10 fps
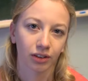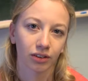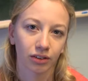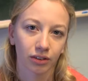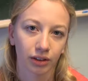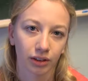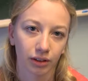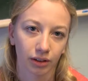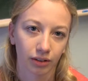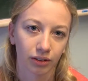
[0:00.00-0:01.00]
dass
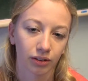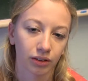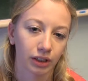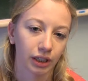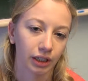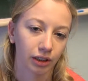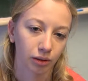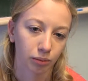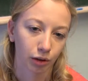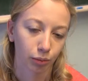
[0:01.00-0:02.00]
es
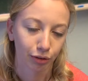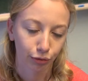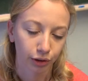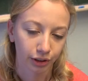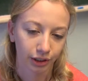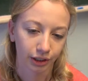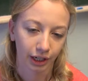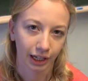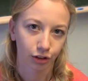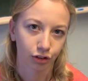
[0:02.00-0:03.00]
den, also meinen Freundinnen
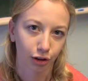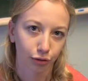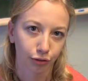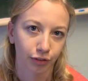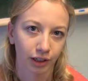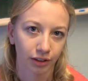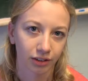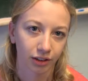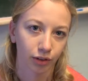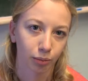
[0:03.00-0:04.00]
in Englisch aufgefallen
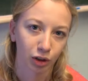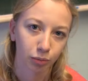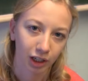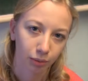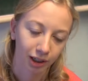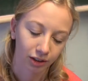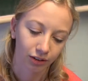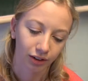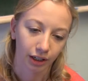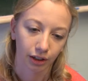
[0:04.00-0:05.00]
ist, dass wir mehr
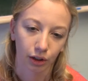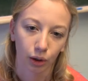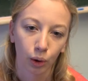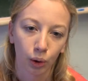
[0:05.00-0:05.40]
Sprachpraxis hatten.